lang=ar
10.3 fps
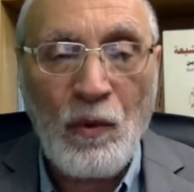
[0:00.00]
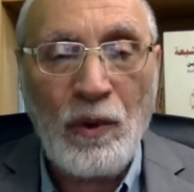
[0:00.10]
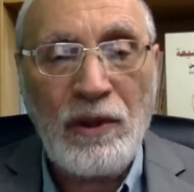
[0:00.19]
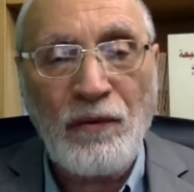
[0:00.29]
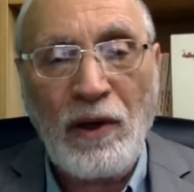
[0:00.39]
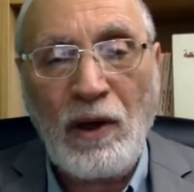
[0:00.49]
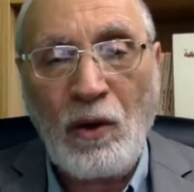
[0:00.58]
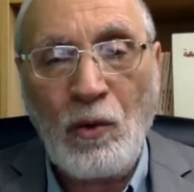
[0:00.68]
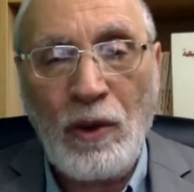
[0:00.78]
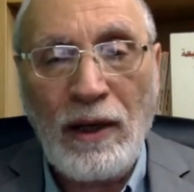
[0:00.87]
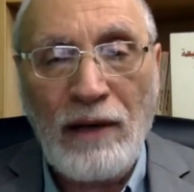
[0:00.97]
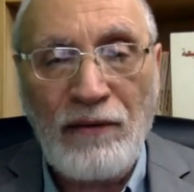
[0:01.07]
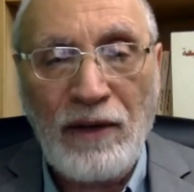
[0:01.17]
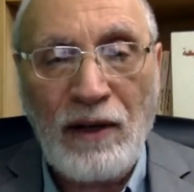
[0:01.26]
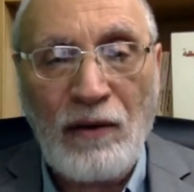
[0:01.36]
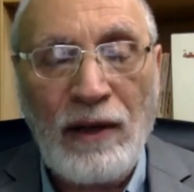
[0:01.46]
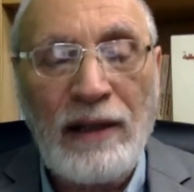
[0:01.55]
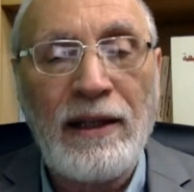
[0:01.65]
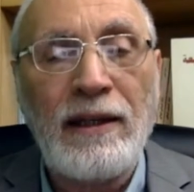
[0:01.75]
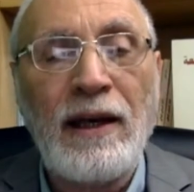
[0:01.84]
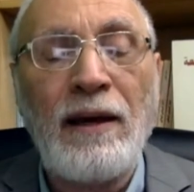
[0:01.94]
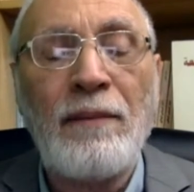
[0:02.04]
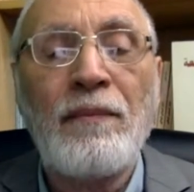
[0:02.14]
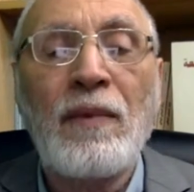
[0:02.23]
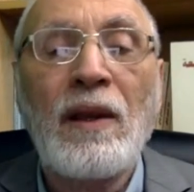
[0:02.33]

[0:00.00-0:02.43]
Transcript: وتفرقوا إلى فرق عديدة